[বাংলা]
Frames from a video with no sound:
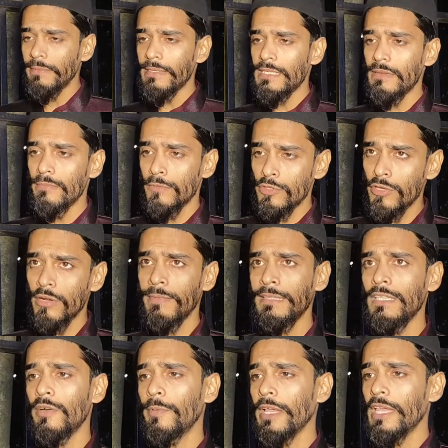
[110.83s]
প্রত্যেকবাসী
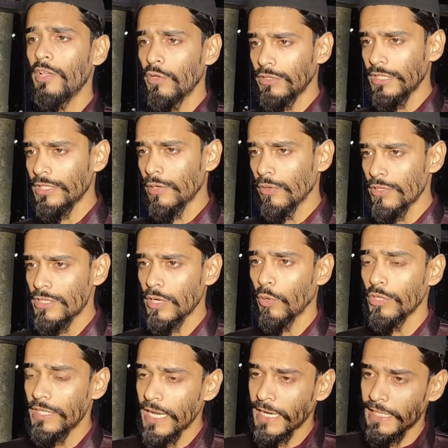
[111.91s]
মুসলমানদের উপরে কী অত্যাচার হচ্ছে
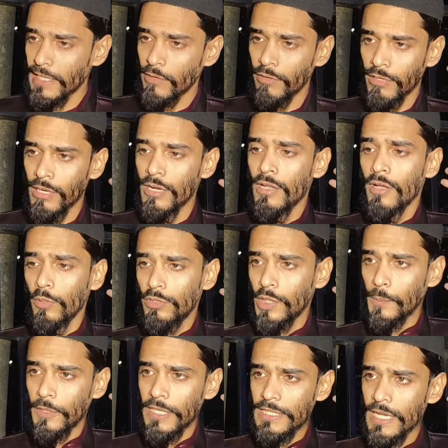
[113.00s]
কদিন আগে দেখুন
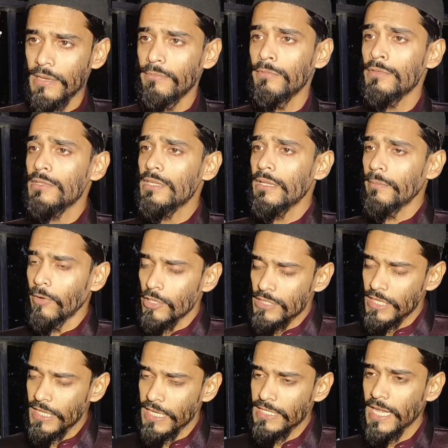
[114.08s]
উত্তরপ্রদেশে মসজিদ
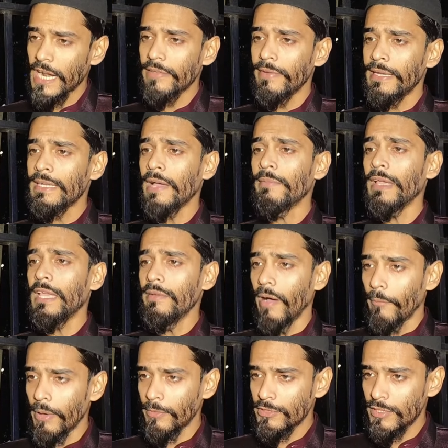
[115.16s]
মসজিদের সার্ভের নামে
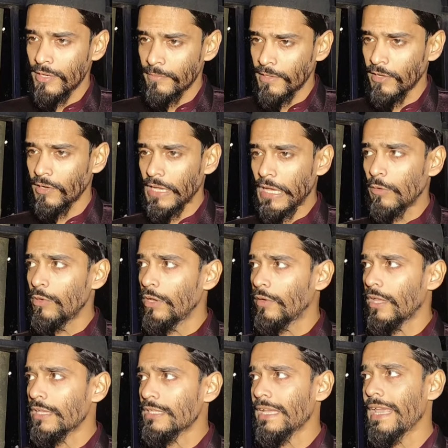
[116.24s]
কীভাবে মুসলিমদেরকে গুলি
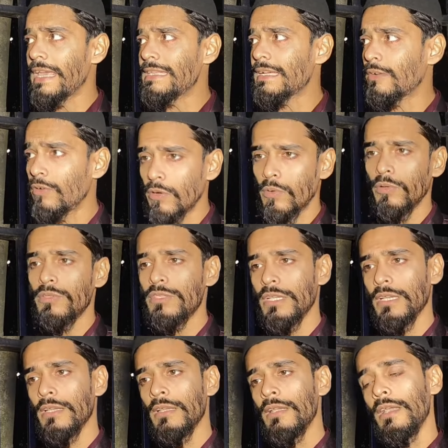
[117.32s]
করা হচ্ছে এই যেগুলো
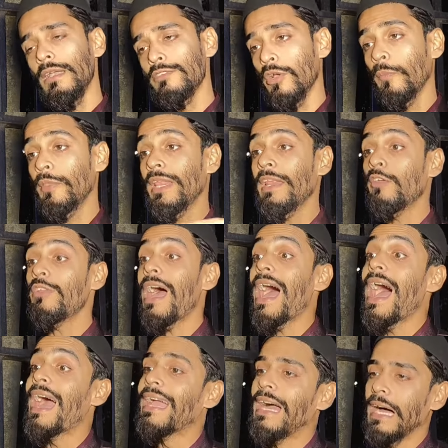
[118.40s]
করছে সংবিধান এগুলো
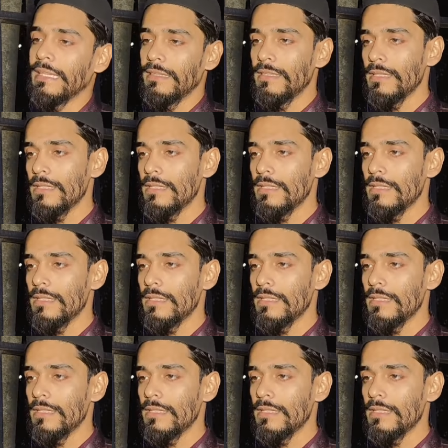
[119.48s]
আঘাত